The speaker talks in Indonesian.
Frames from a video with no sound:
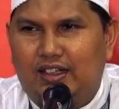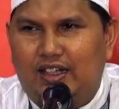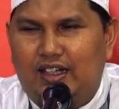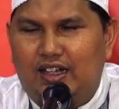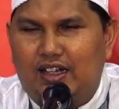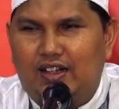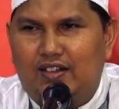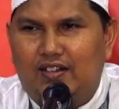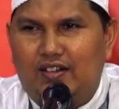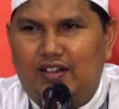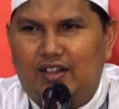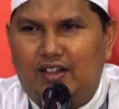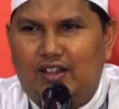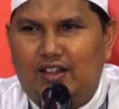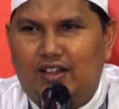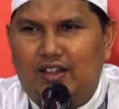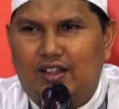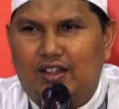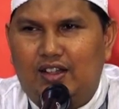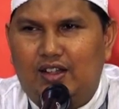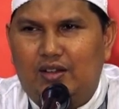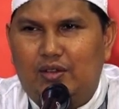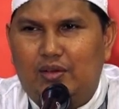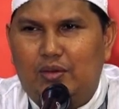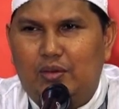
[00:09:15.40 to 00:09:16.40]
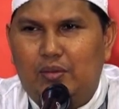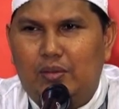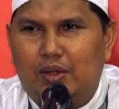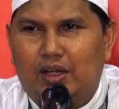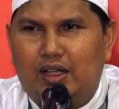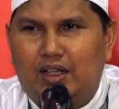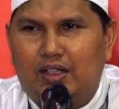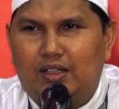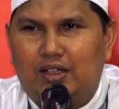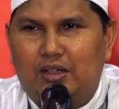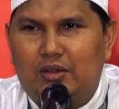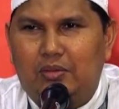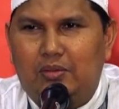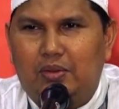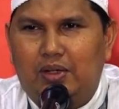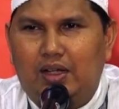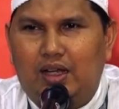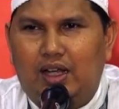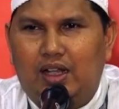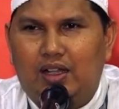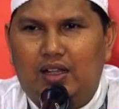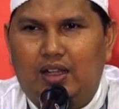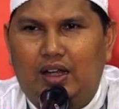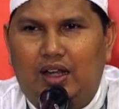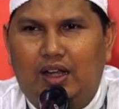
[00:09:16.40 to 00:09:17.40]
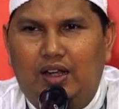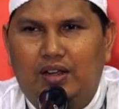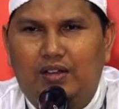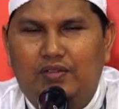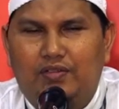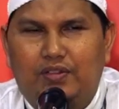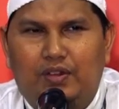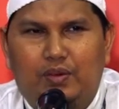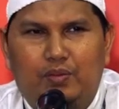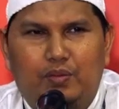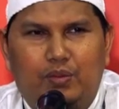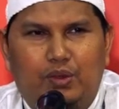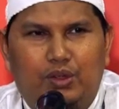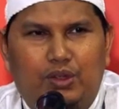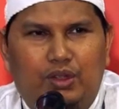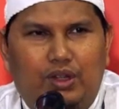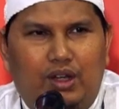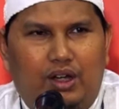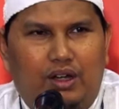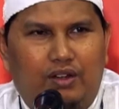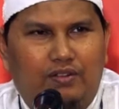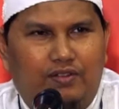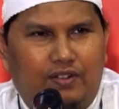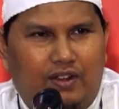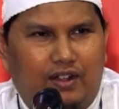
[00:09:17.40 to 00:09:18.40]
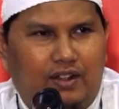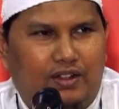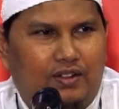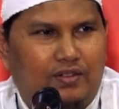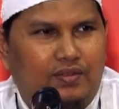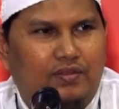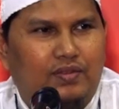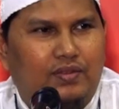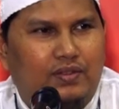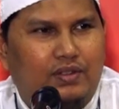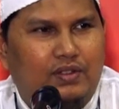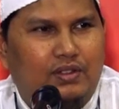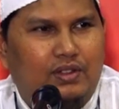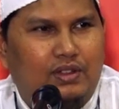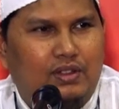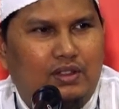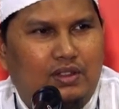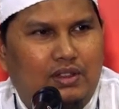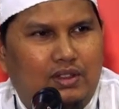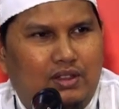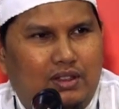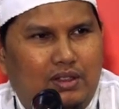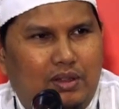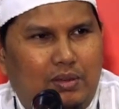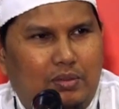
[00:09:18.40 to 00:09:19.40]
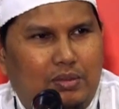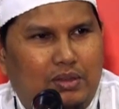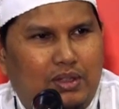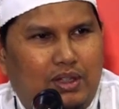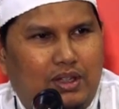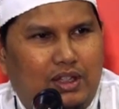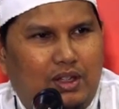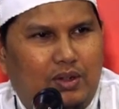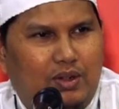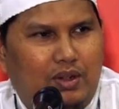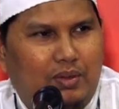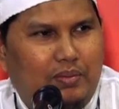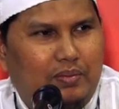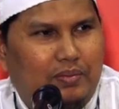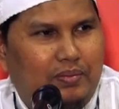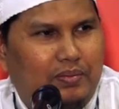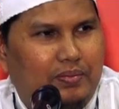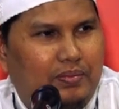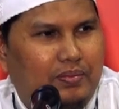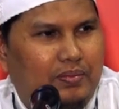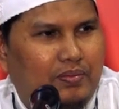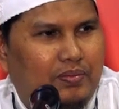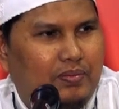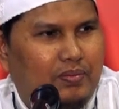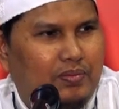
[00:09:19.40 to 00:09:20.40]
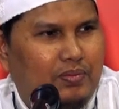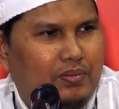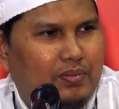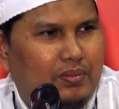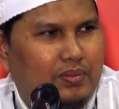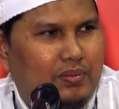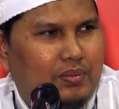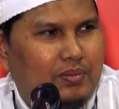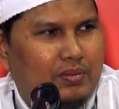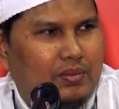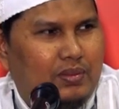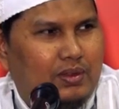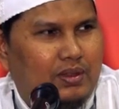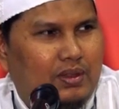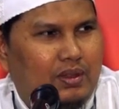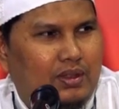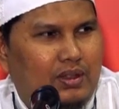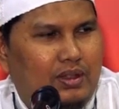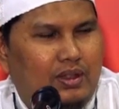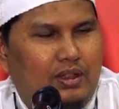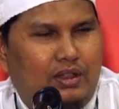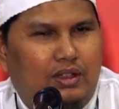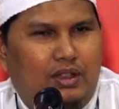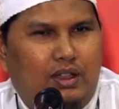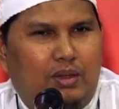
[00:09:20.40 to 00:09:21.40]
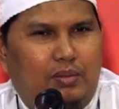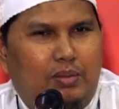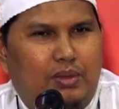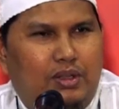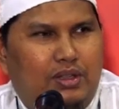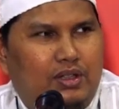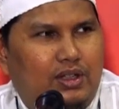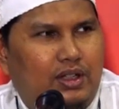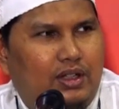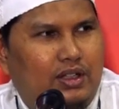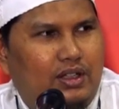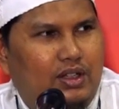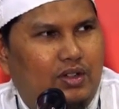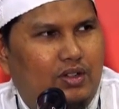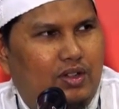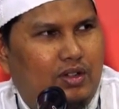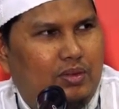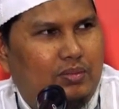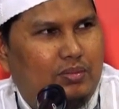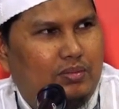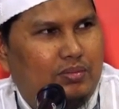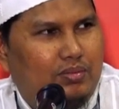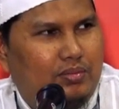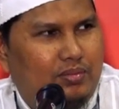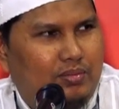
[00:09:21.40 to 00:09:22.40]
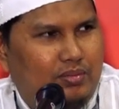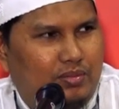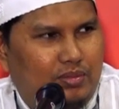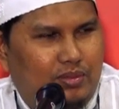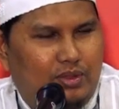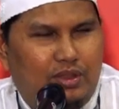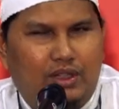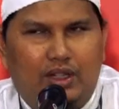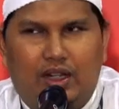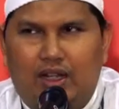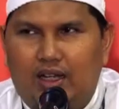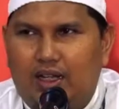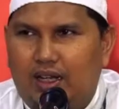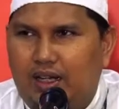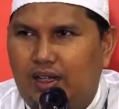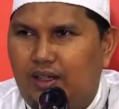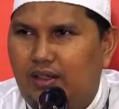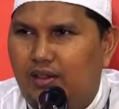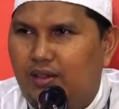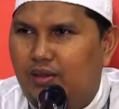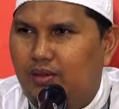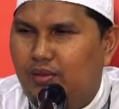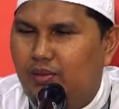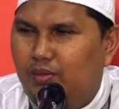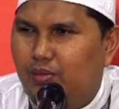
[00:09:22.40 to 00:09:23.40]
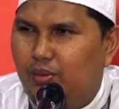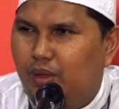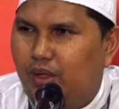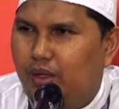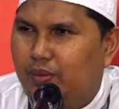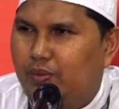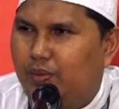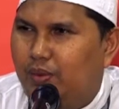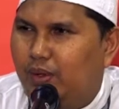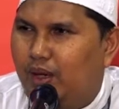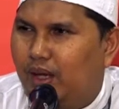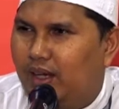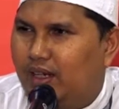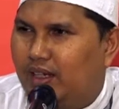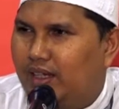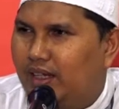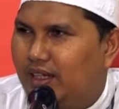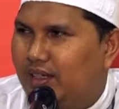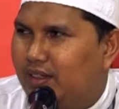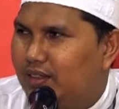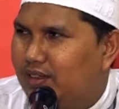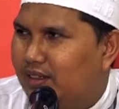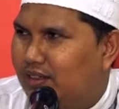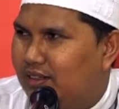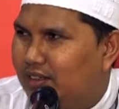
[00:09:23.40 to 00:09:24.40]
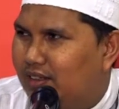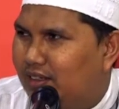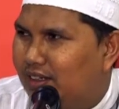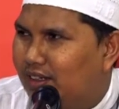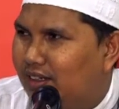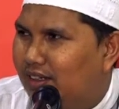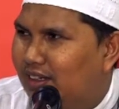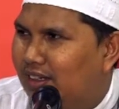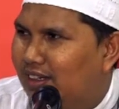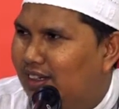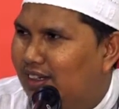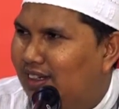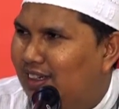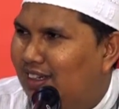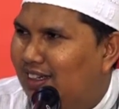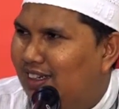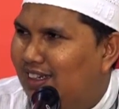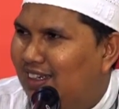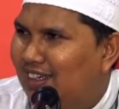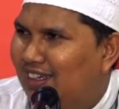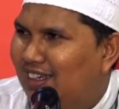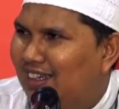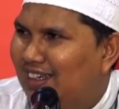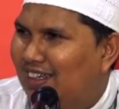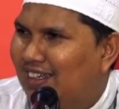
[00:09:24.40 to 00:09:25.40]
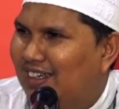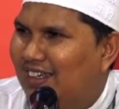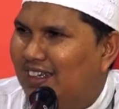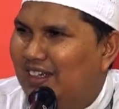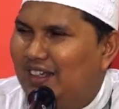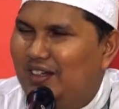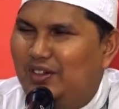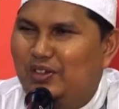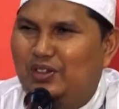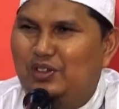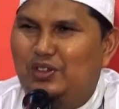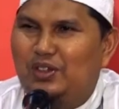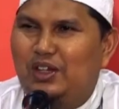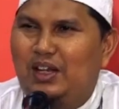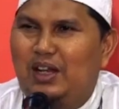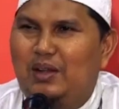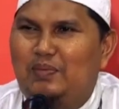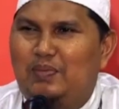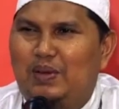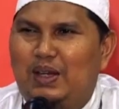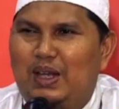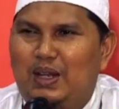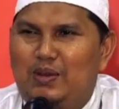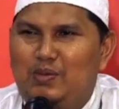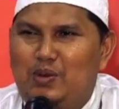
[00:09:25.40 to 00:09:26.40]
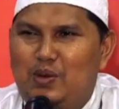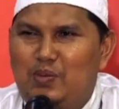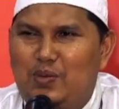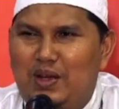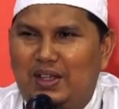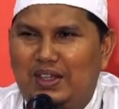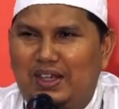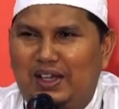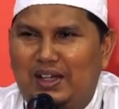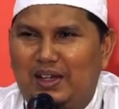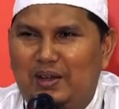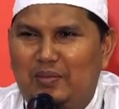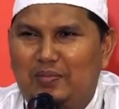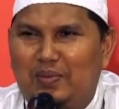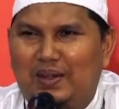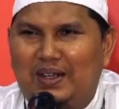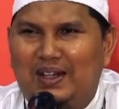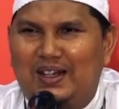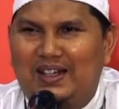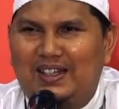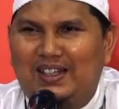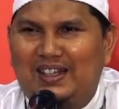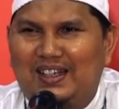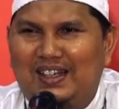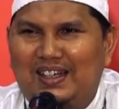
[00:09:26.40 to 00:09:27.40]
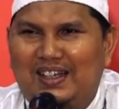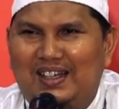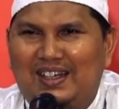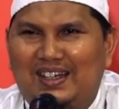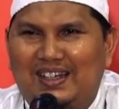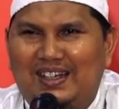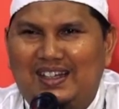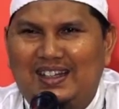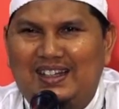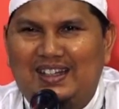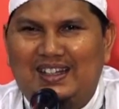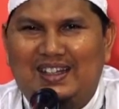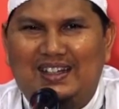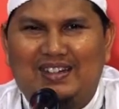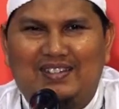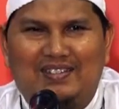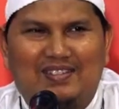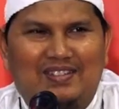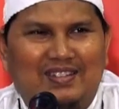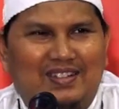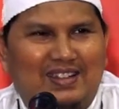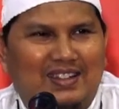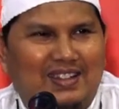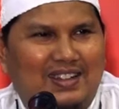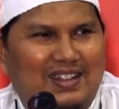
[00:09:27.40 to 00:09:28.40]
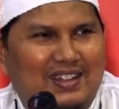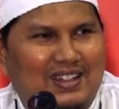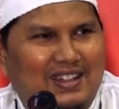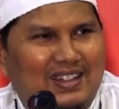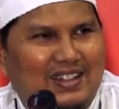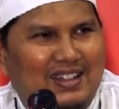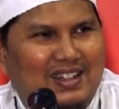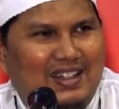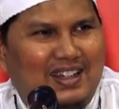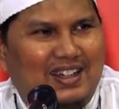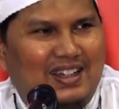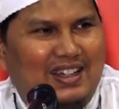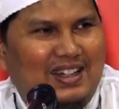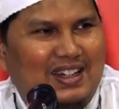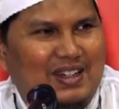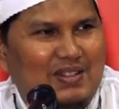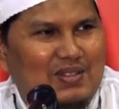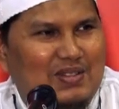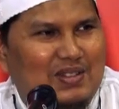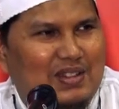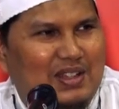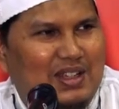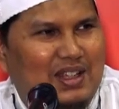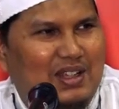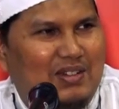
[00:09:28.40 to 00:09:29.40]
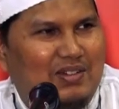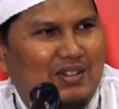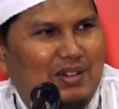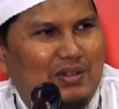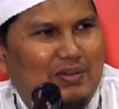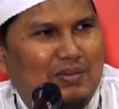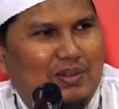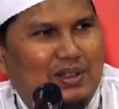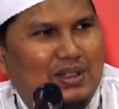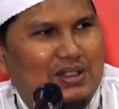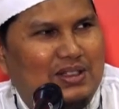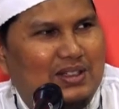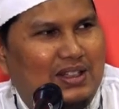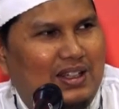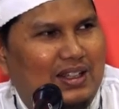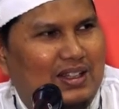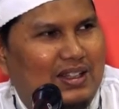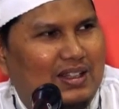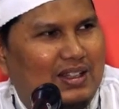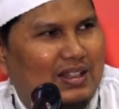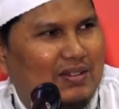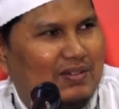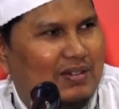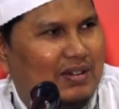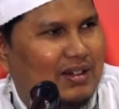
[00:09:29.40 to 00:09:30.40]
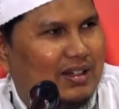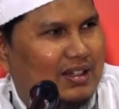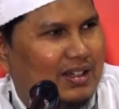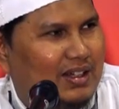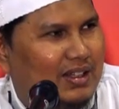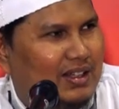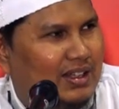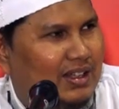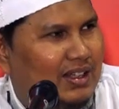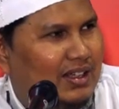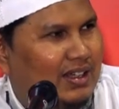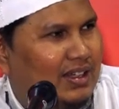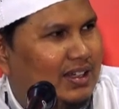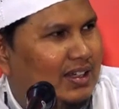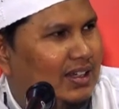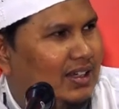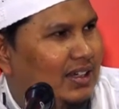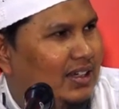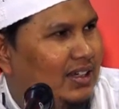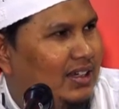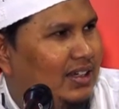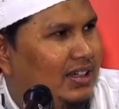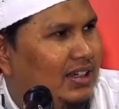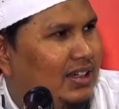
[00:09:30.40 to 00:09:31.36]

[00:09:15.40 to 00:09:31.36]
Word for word: Yang dilarang oleh Allah Memakan riba Ab'afan mudha'afah saya bisa jawab? Yang bisa jawab silahkan. Boleh pulang dia selesai. Eh, sudah dapat ilmu banyak ngapain lagi akhir ah, taib? Ya. Ada yang bisa jawab? Masya Allah, tabarakallah.